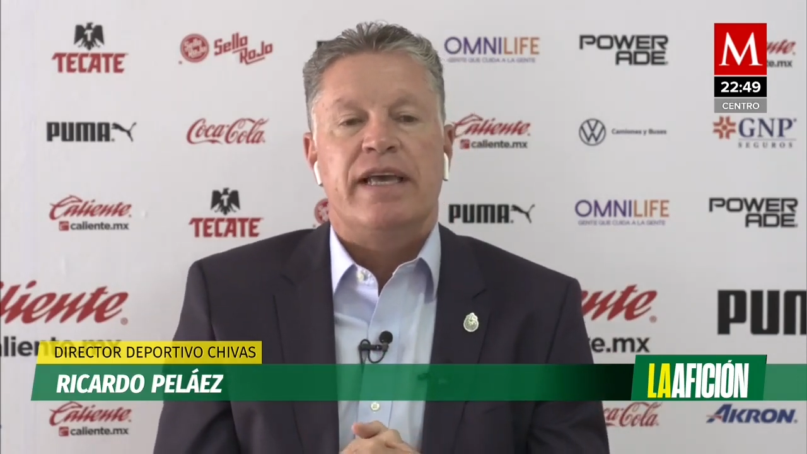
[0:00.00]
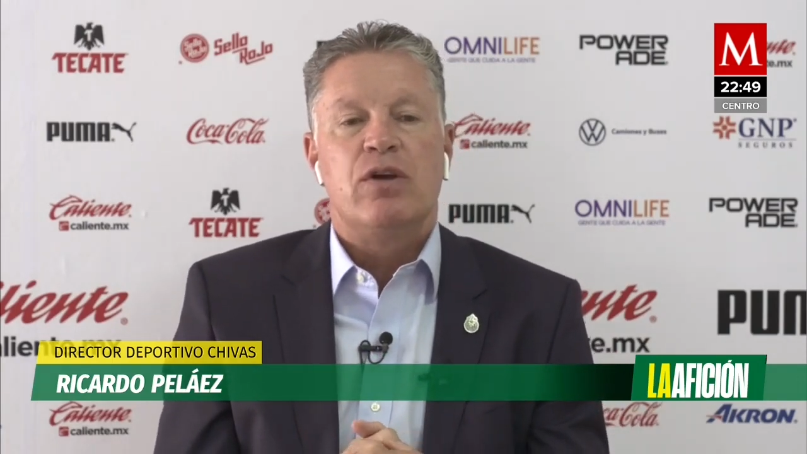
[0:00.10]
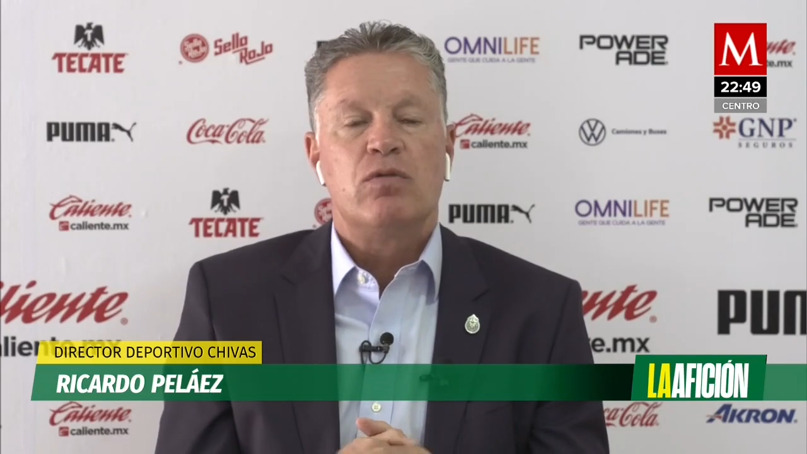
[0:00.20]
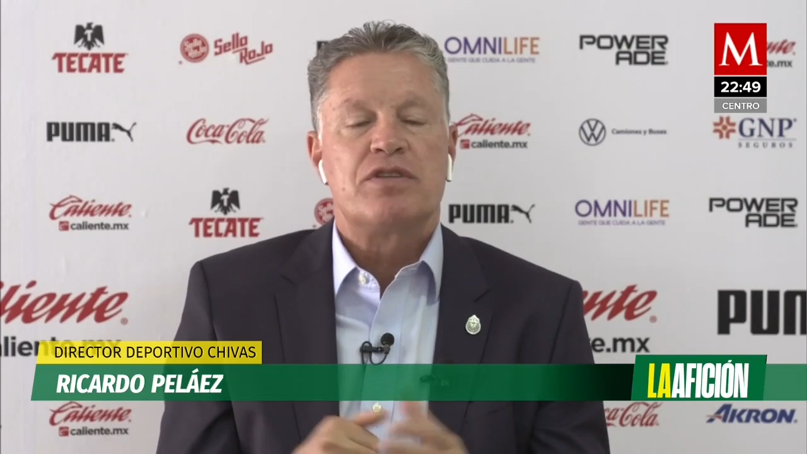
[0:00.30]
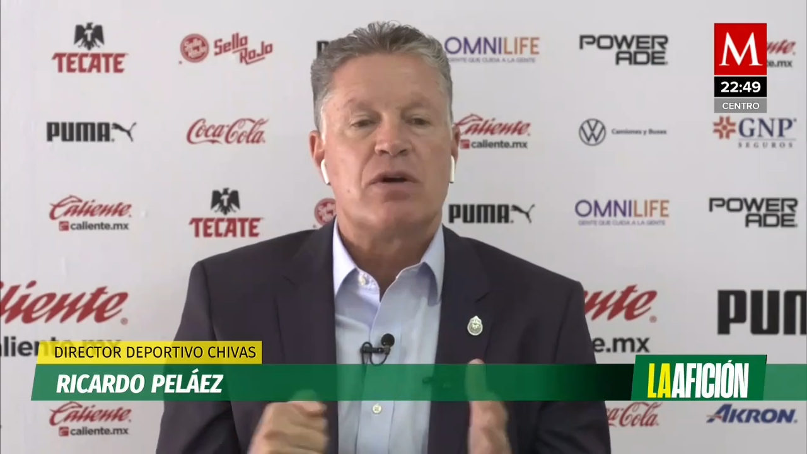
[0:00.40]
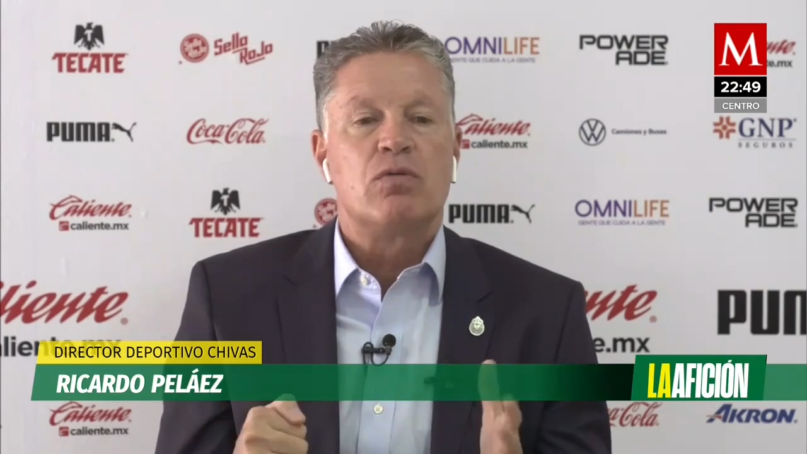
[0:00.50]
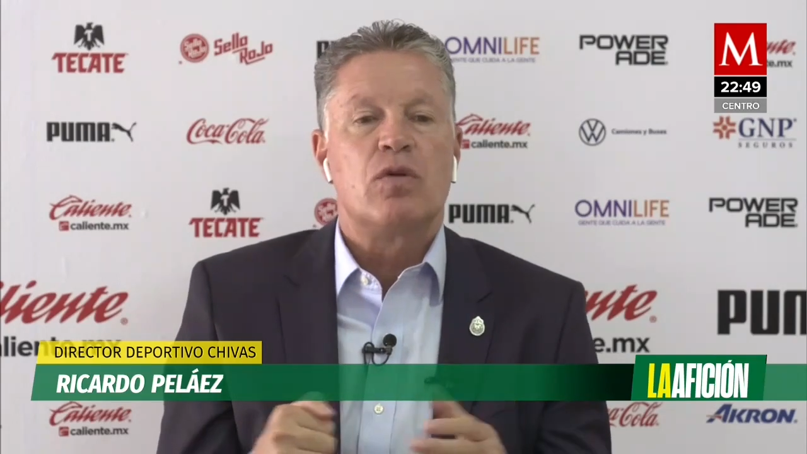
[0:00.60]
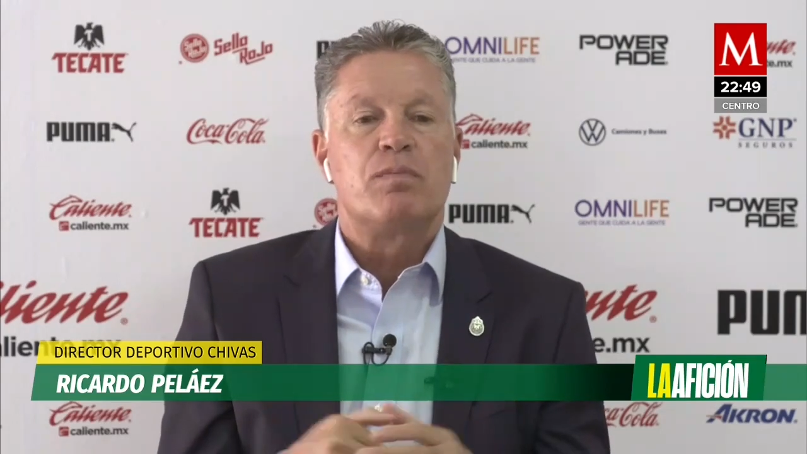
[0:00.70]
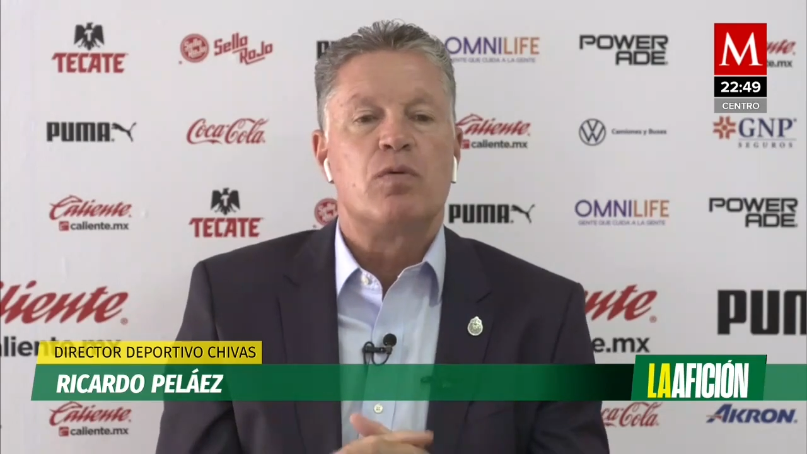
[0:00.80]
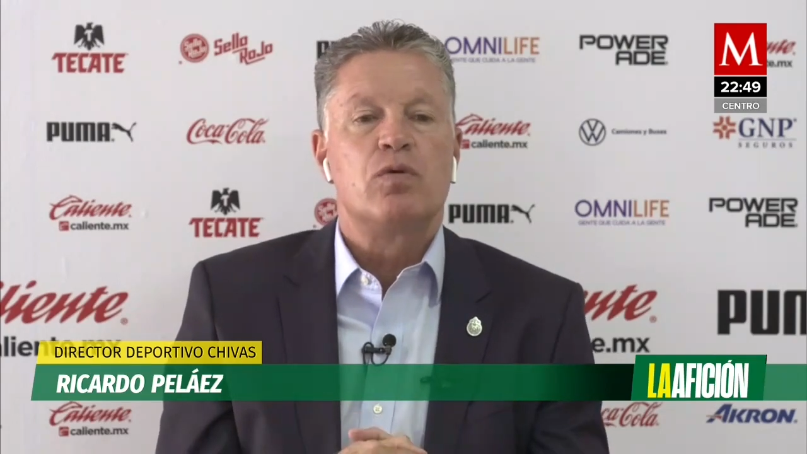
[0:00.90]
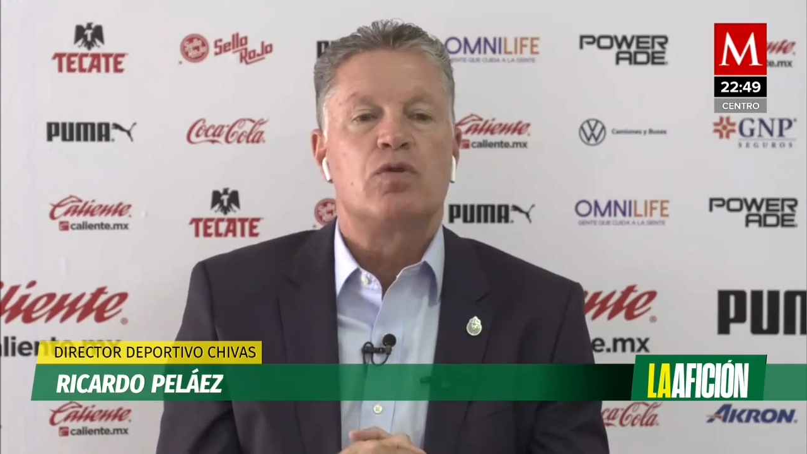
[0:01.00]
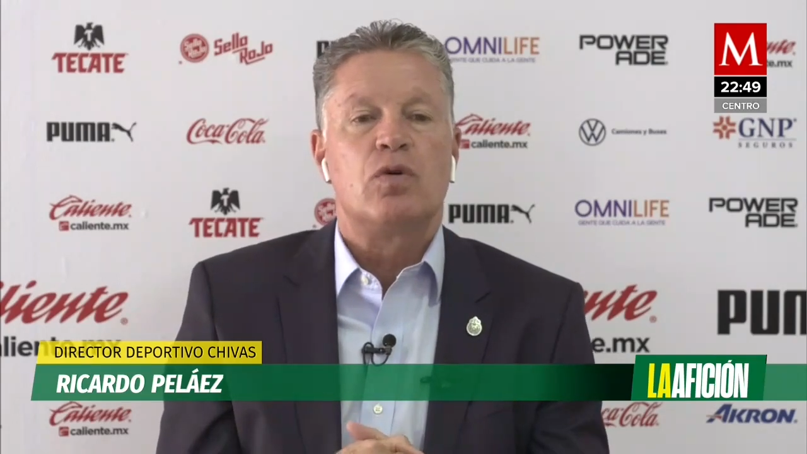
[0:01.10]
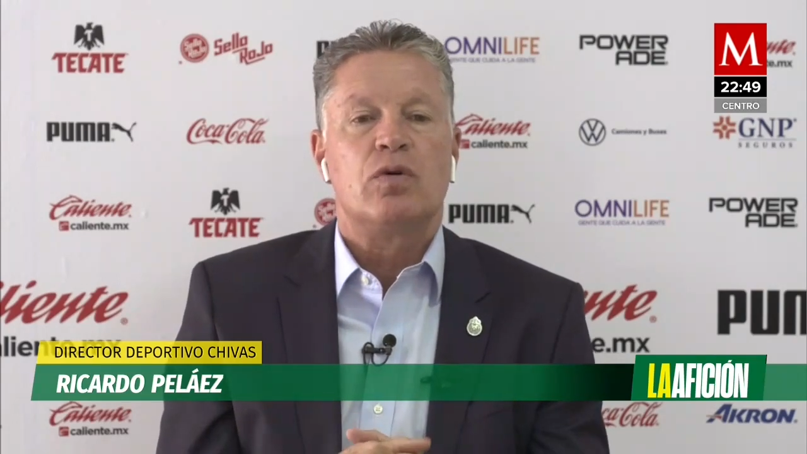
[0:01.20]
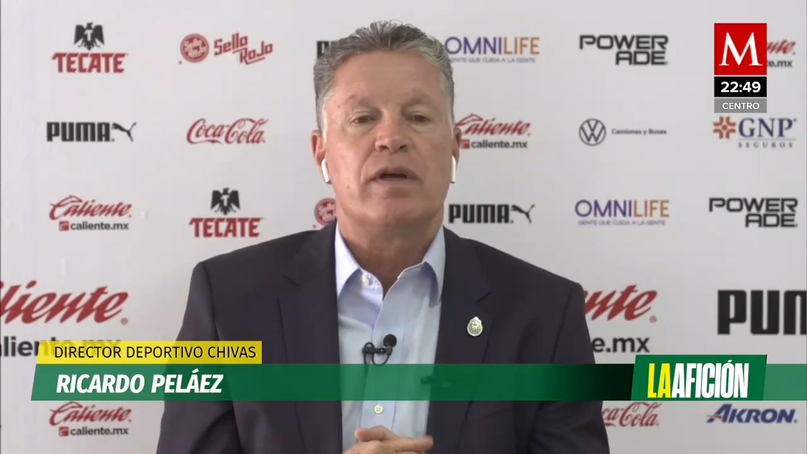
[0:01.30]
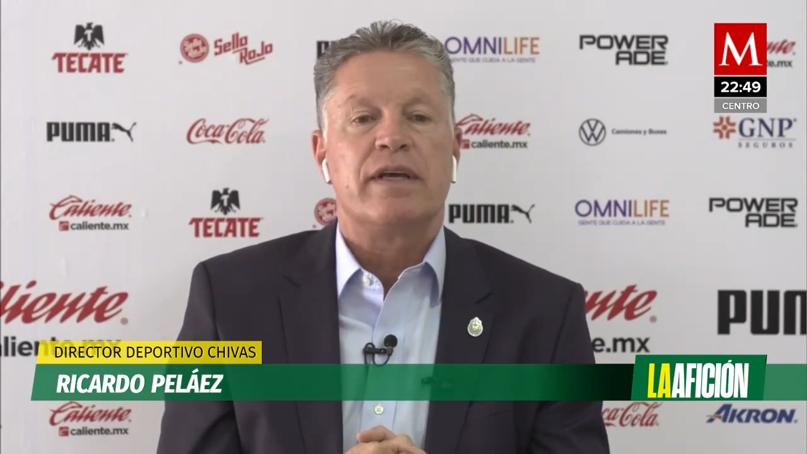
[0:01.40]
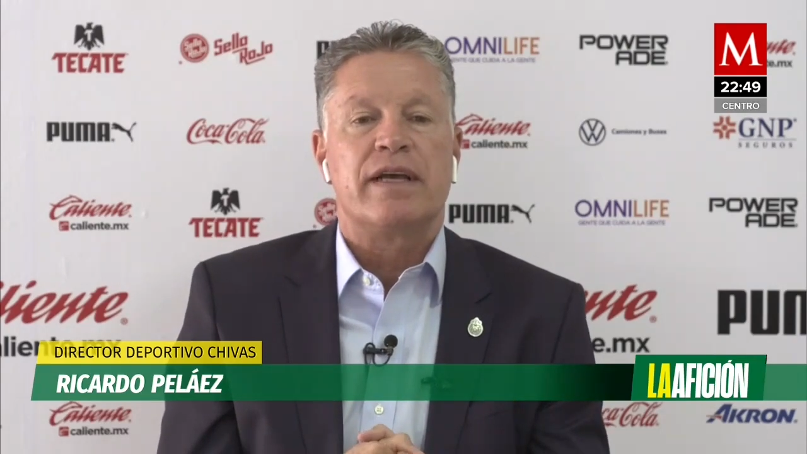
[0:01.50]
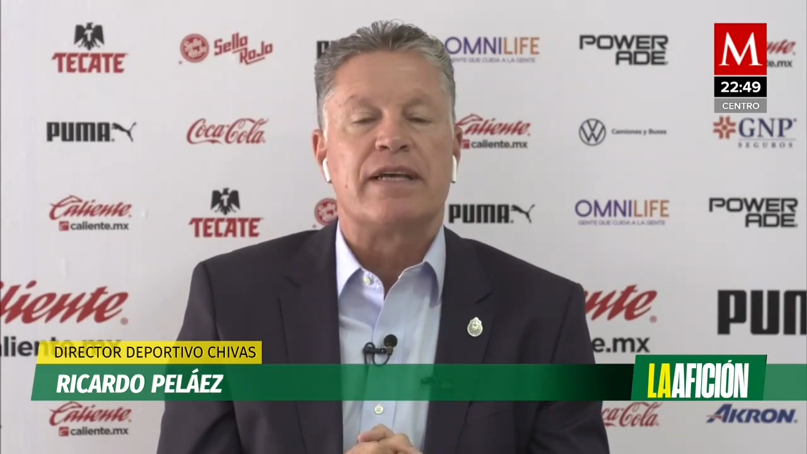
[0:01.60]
Y un segundo punto,